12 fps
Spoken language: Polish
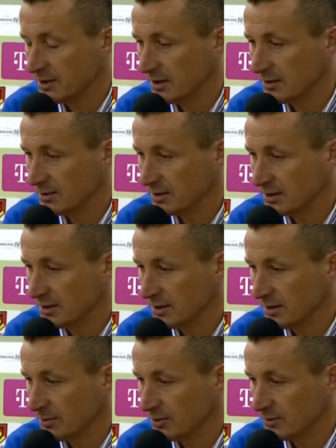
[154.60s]
zawsze miałem
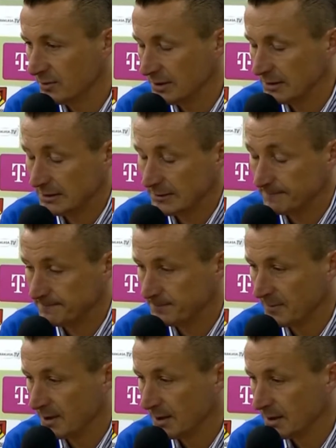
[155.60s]
ogromne ambicje,
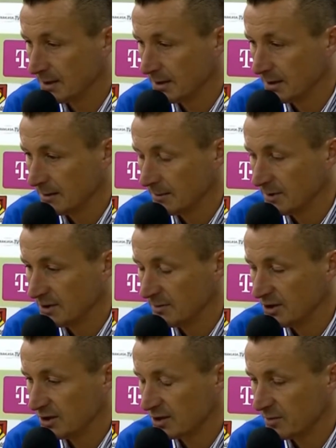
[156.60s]
no ale
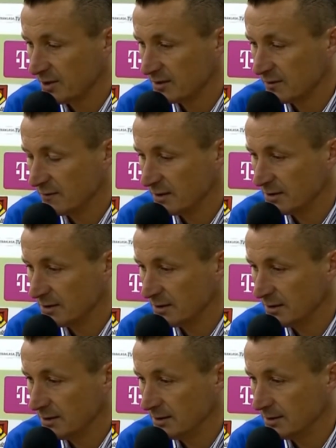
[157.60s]
nie zawsze ambicje
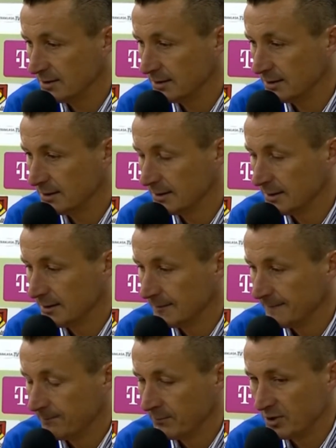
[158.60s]
przekładają się na to, co
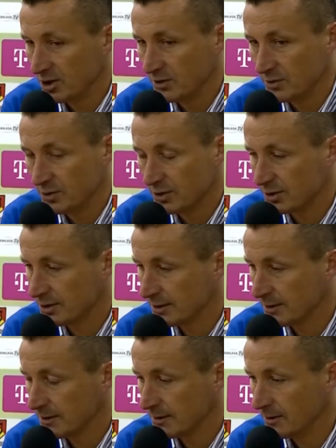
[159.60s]
się dzieje na boisku.
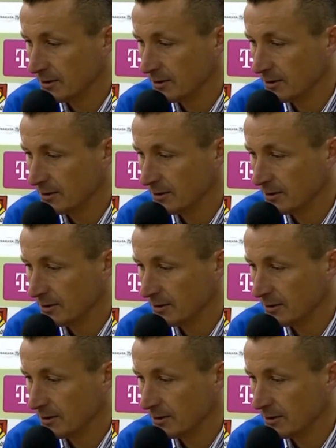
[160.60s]
Także